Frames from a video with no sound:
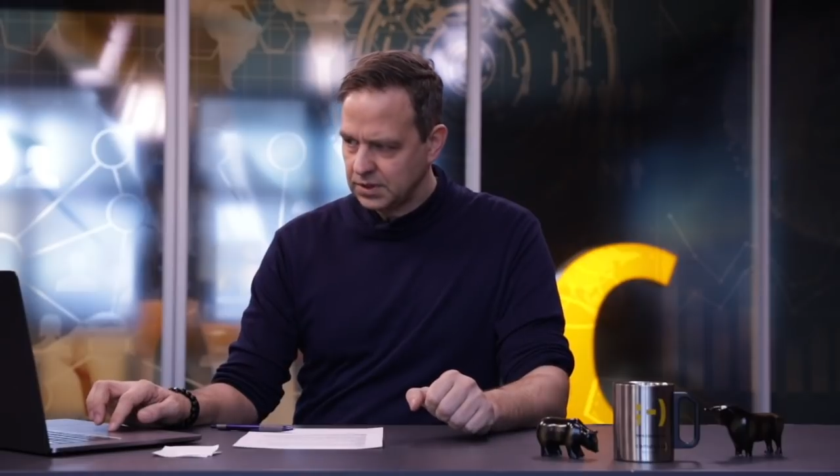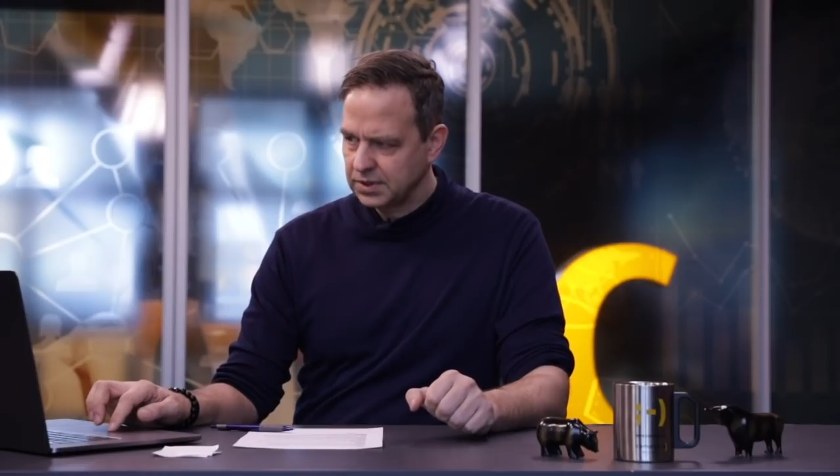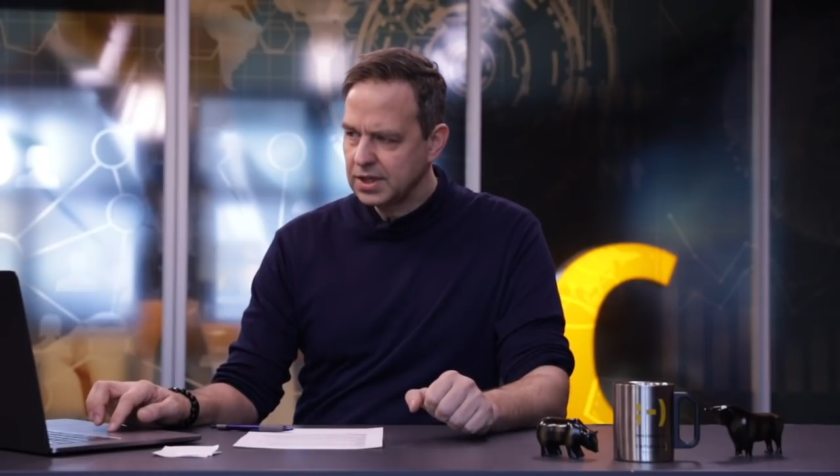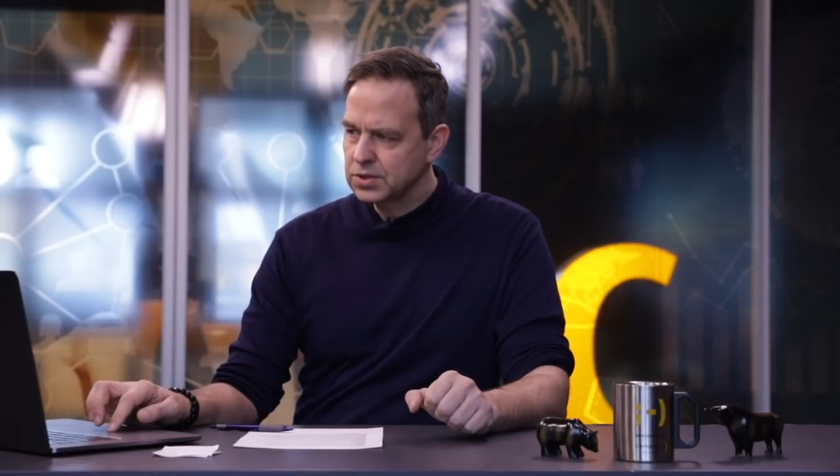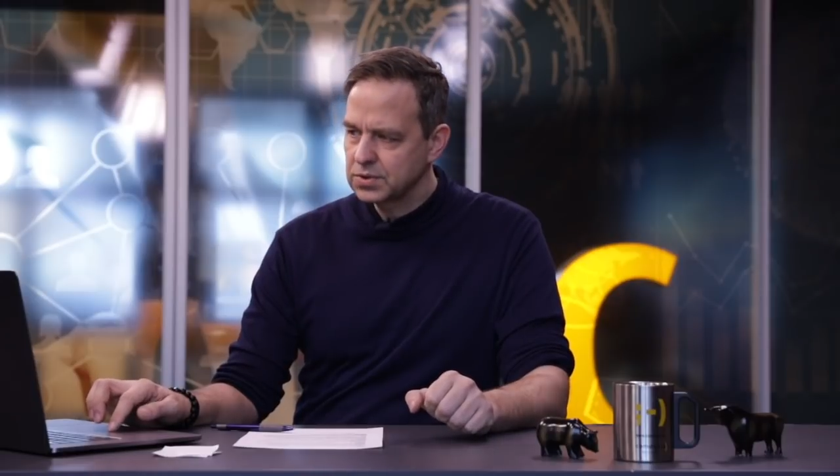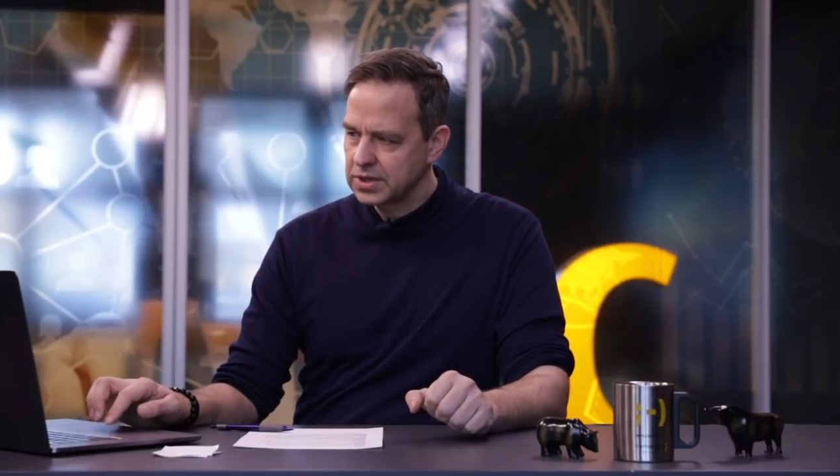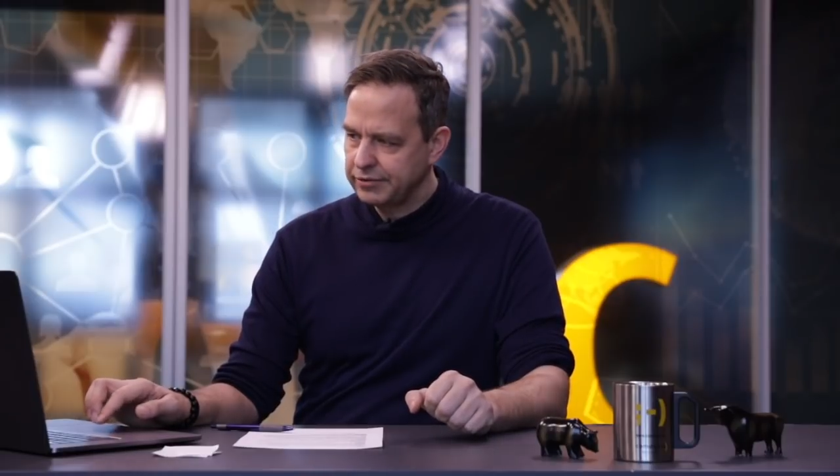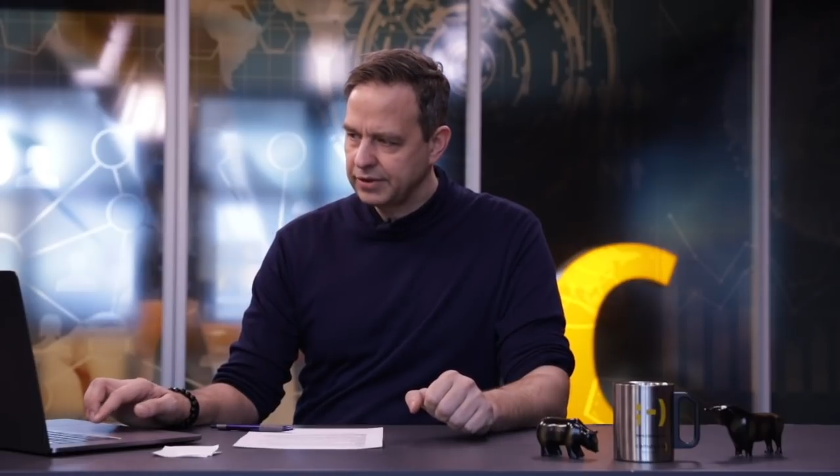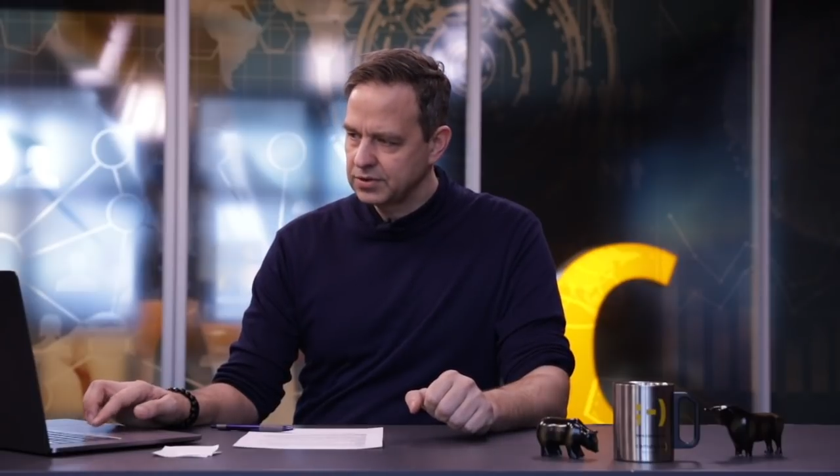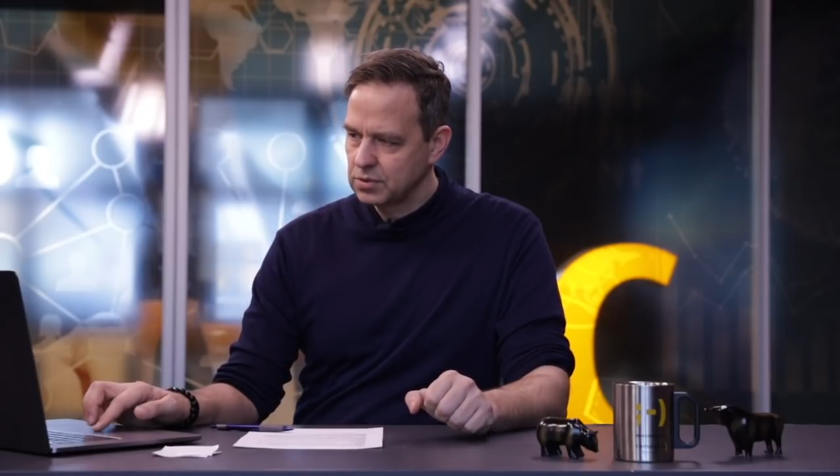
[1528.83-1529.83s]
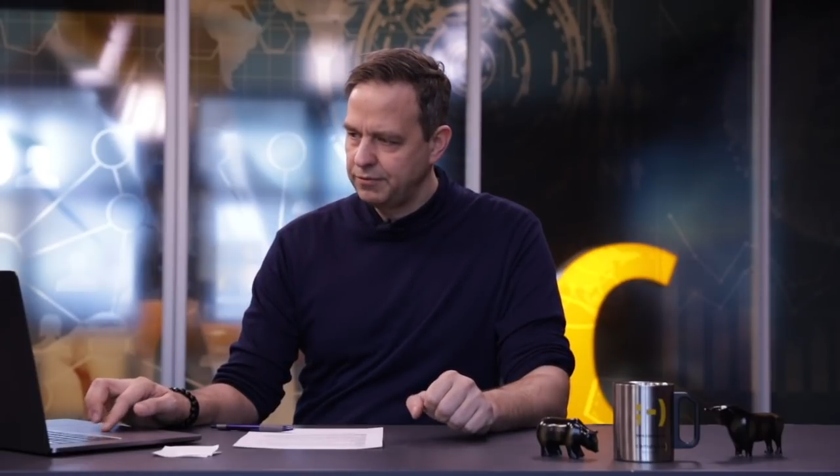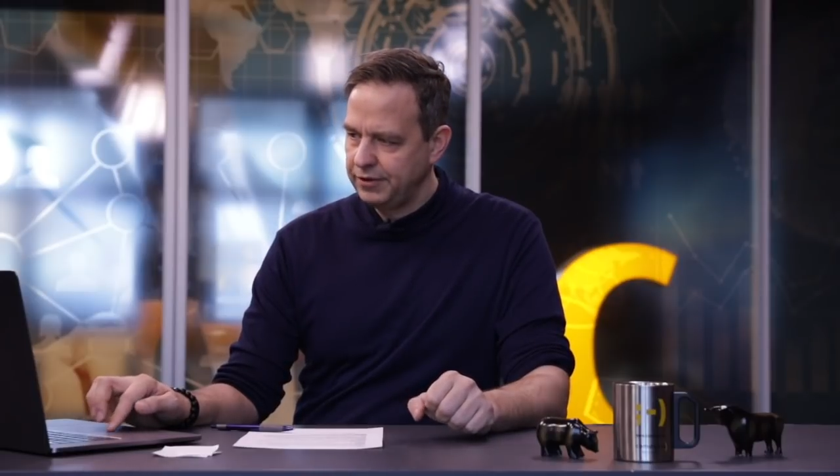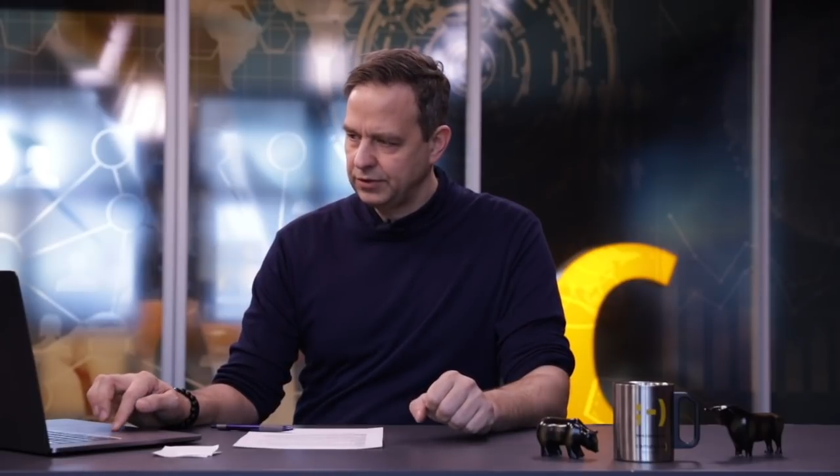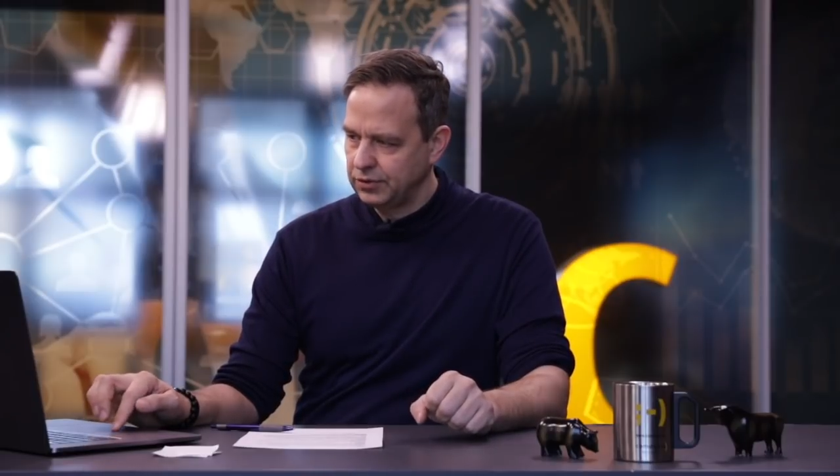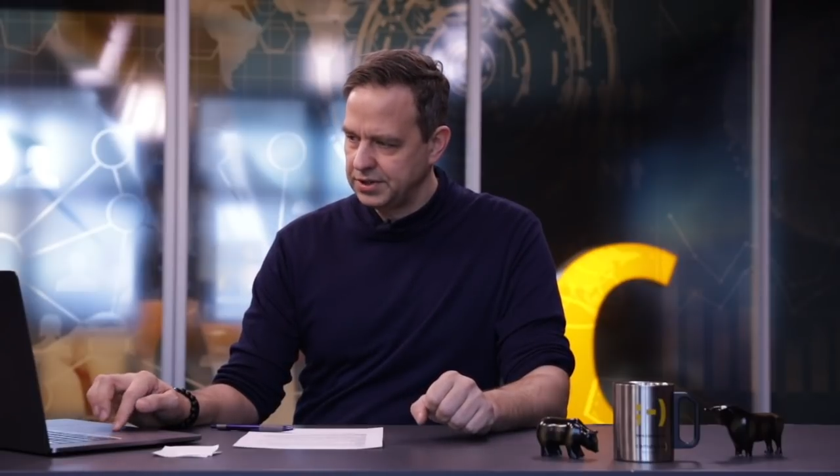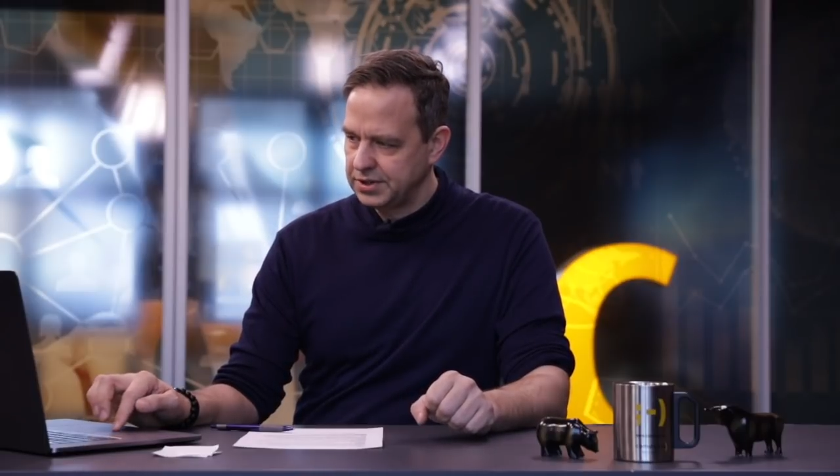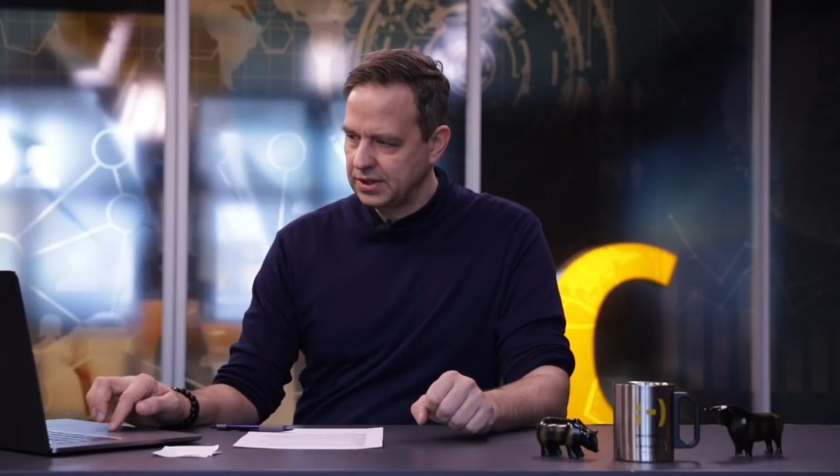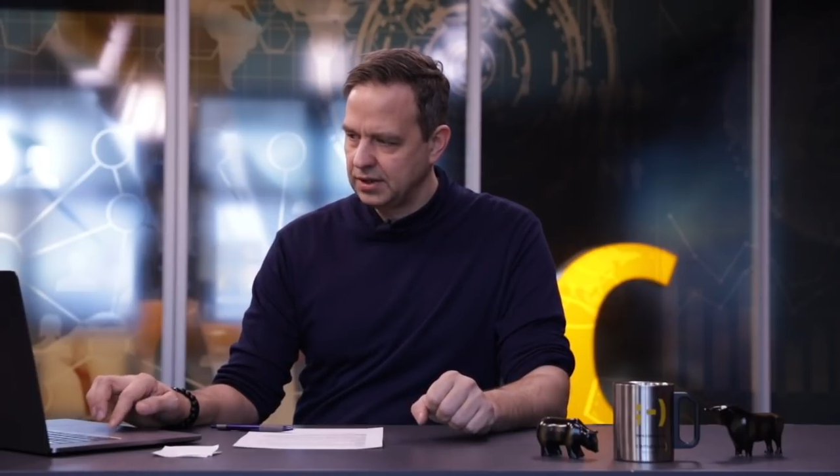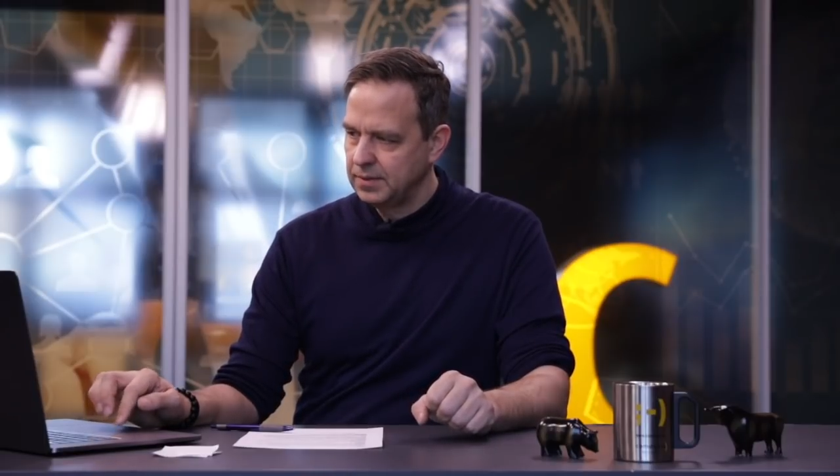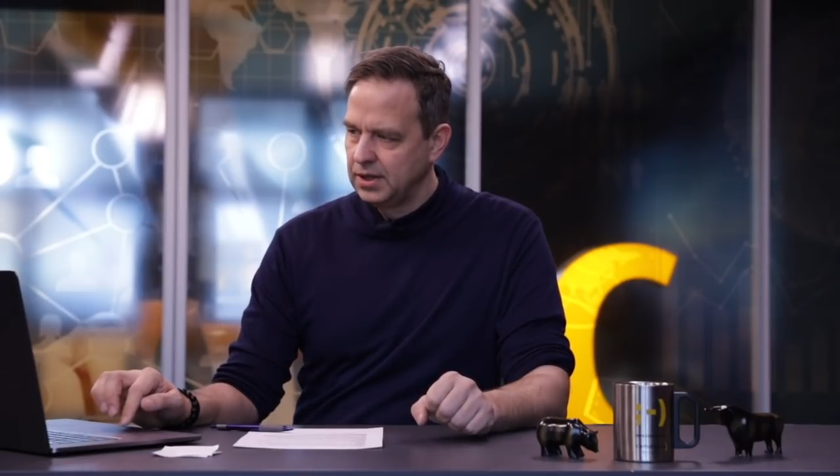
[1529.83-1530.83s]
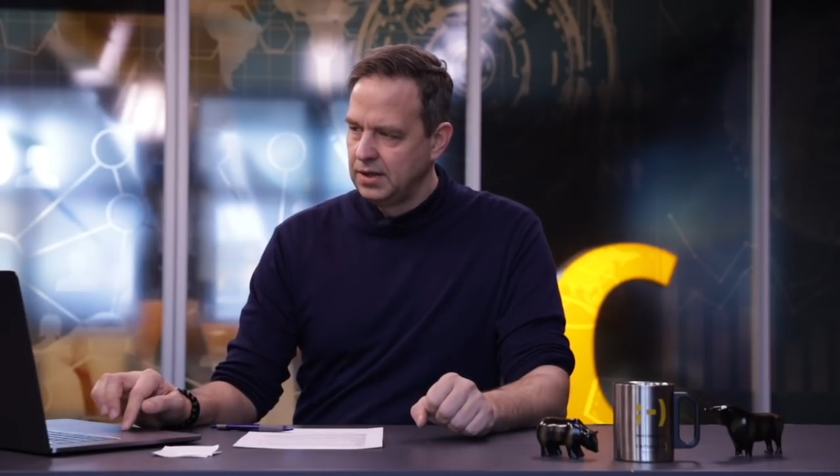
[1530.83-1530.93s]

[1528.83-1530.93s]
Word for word: Dazu ist einfach das Umfeld noch nicht da